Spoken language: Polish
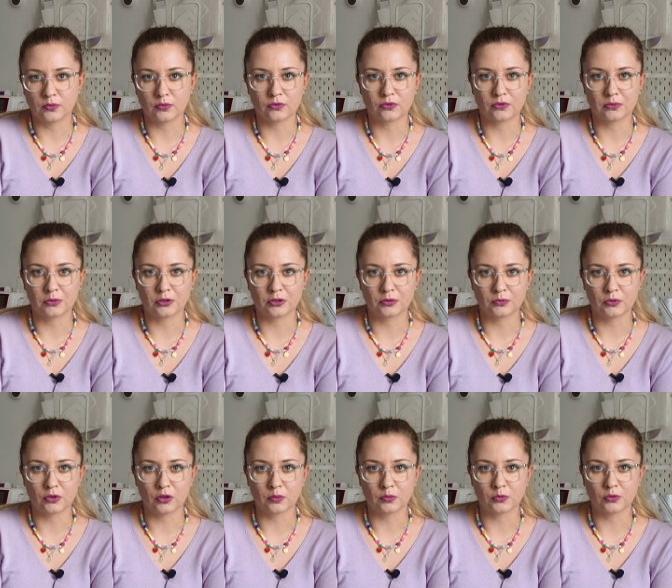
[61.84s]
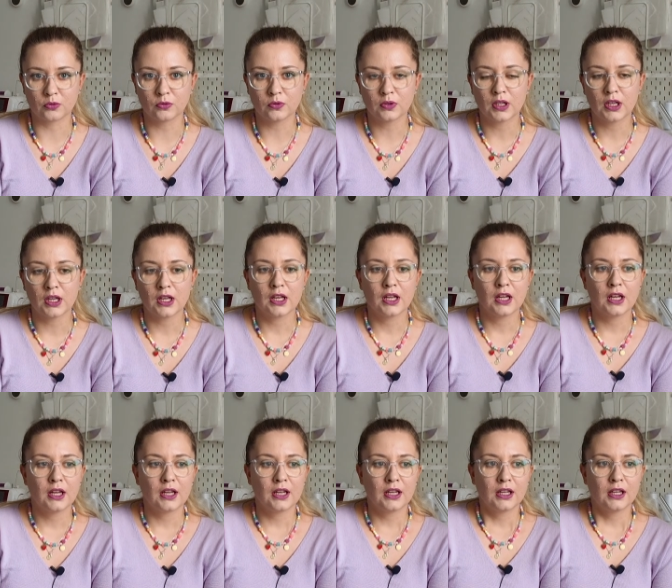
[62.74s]
w moim domu.
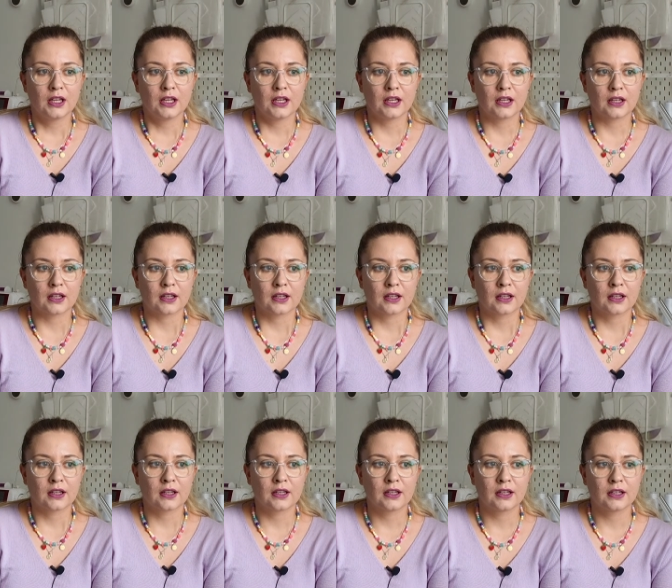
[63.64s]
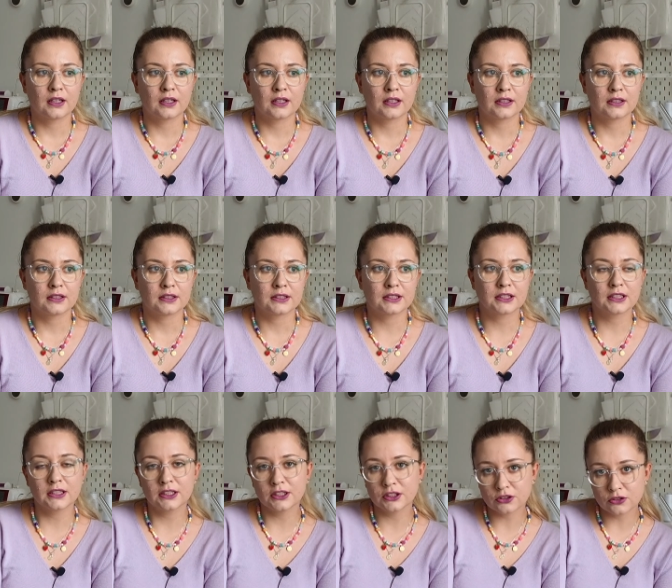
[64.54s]
E, z
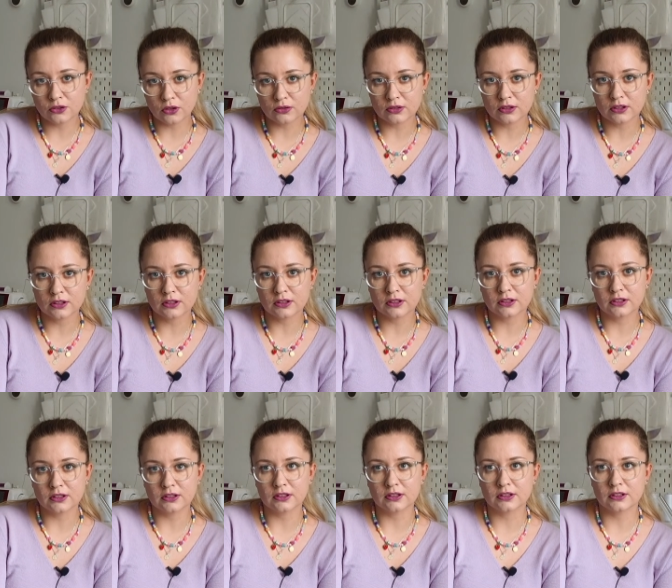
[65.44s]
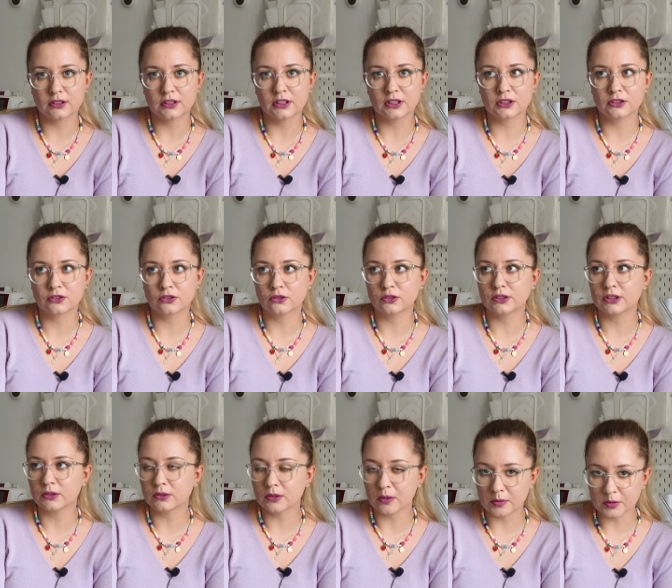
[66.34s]
jednej strony e, jest to
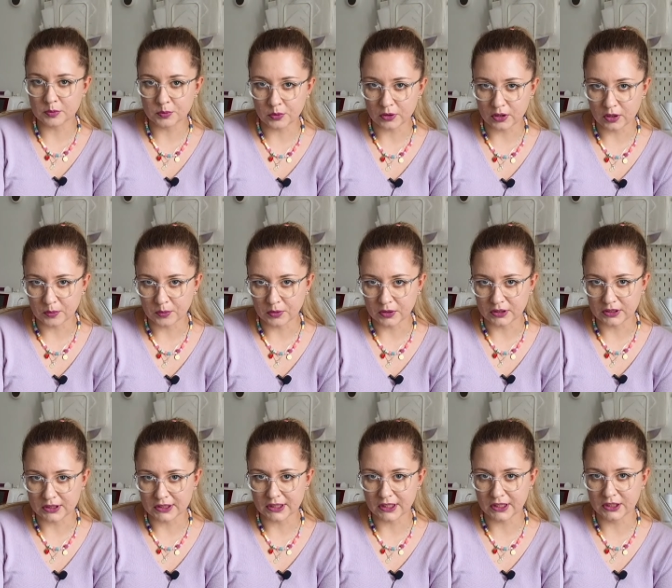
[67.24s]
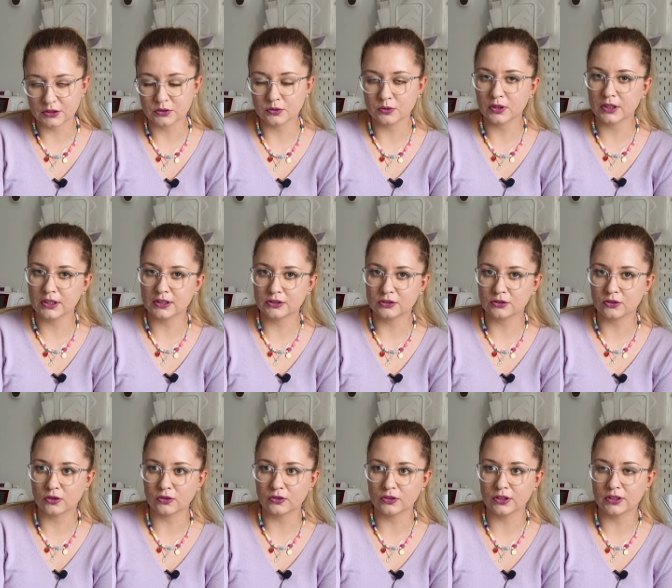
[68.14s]
całkiem spore miejsce, z drugiej
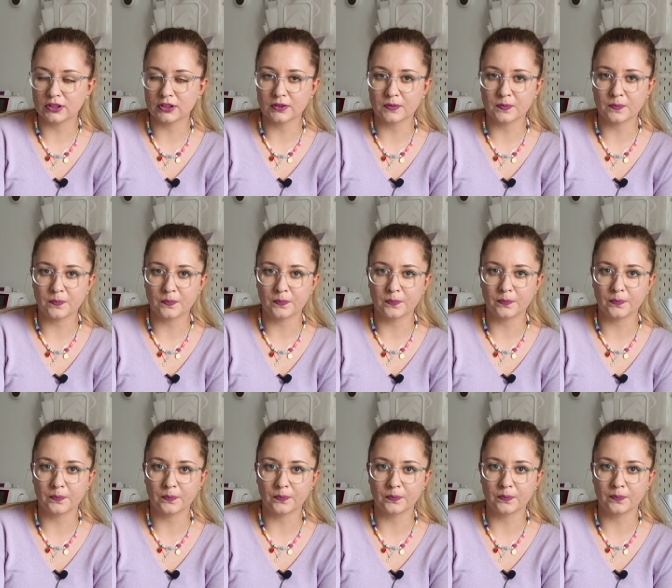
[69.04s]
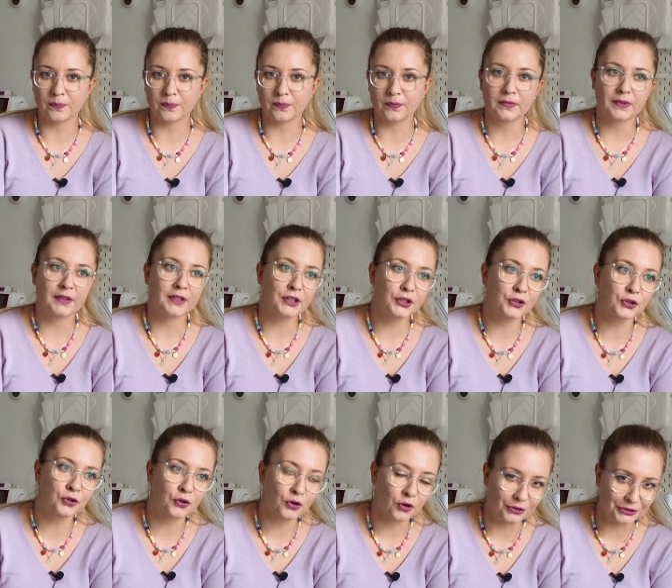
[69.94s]
strony mm, nie
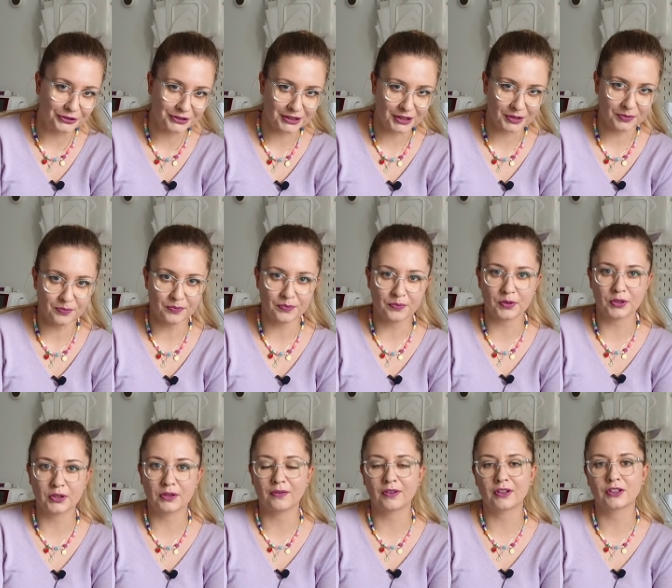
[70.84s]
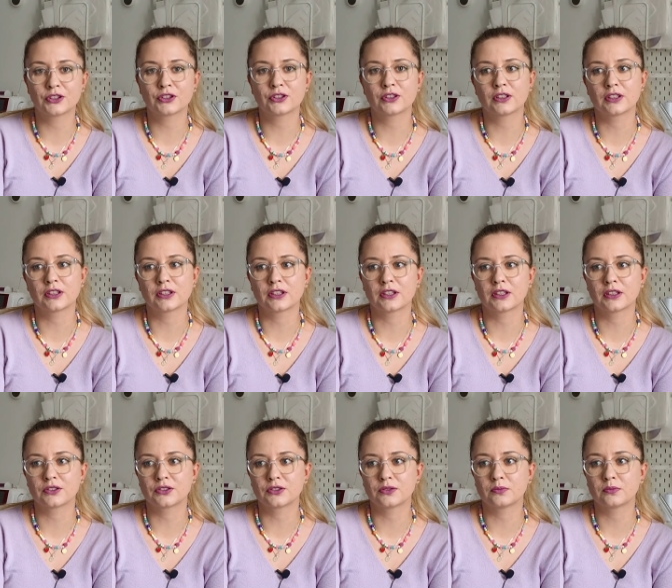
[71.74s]
do końca, ponieważ
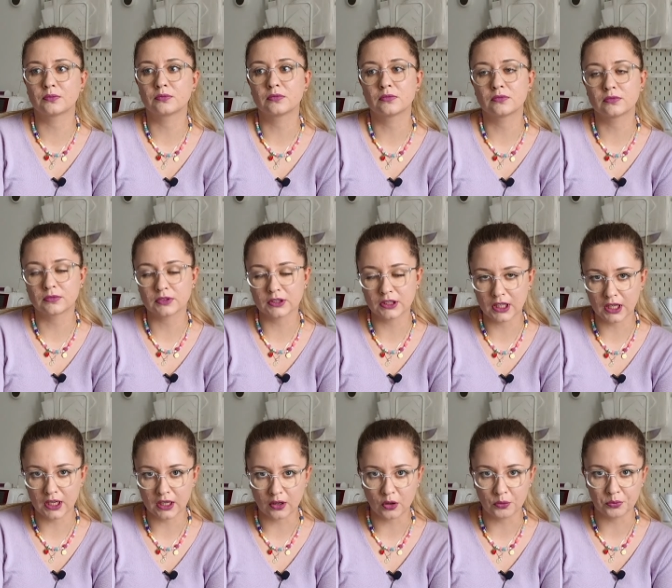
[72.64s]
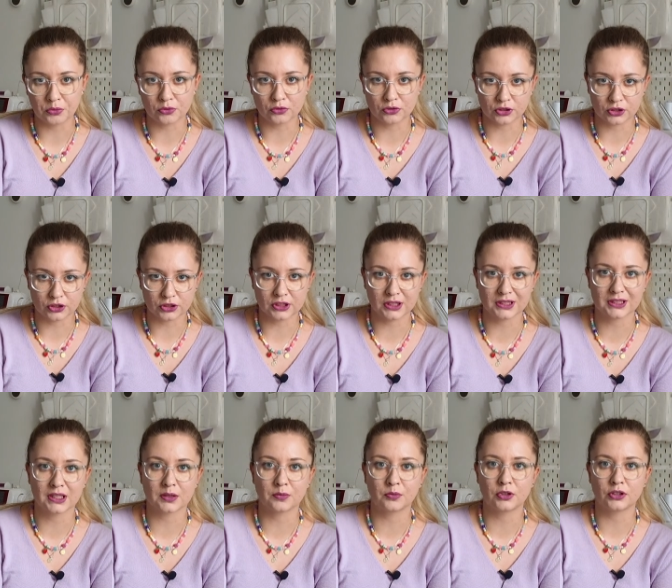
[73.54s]
ja oprócz szycia
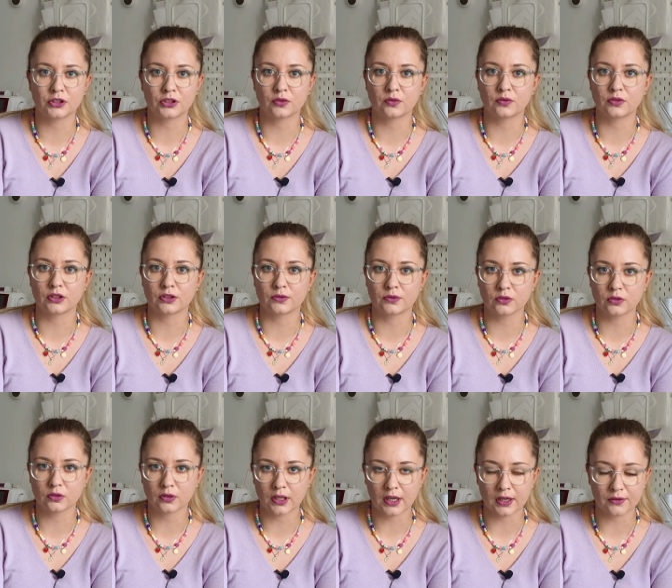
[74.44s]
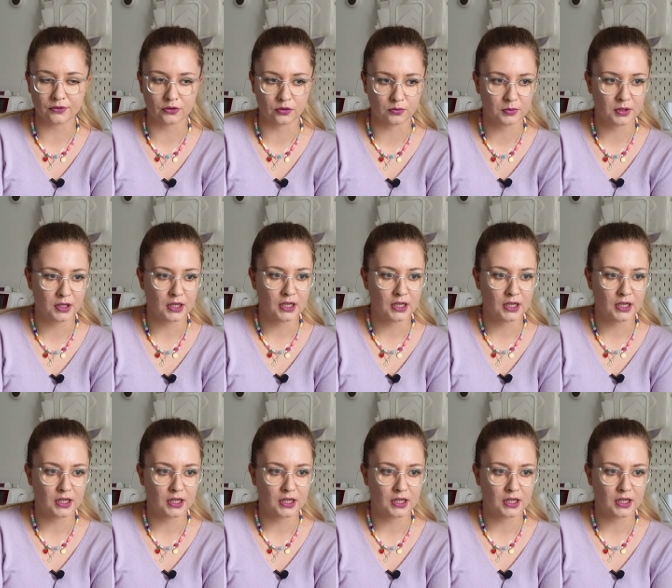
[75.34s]
zajmuję się również fotografią